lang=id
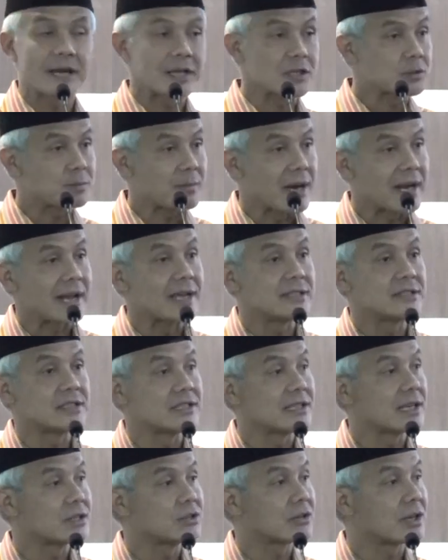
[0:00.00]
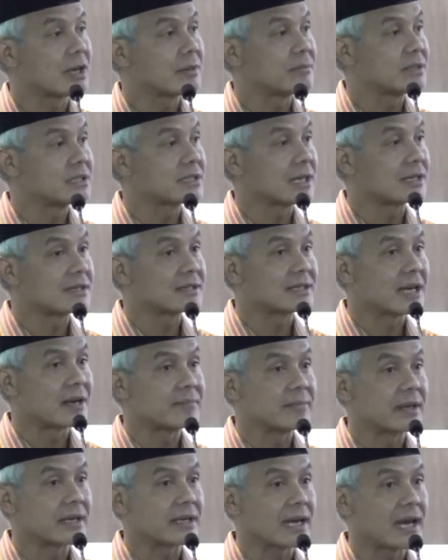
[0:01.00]
transparansinya juga bisa
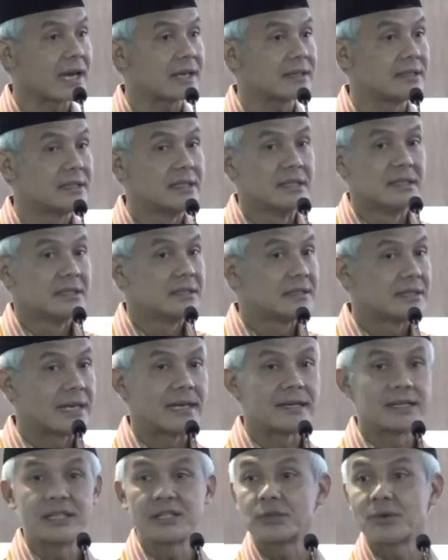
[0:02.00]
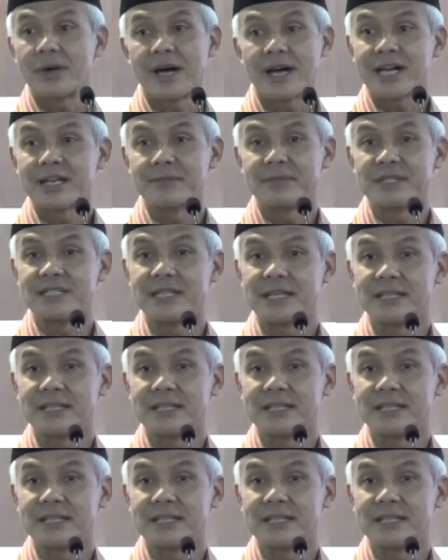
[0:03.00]
disampaikan, dan itu akan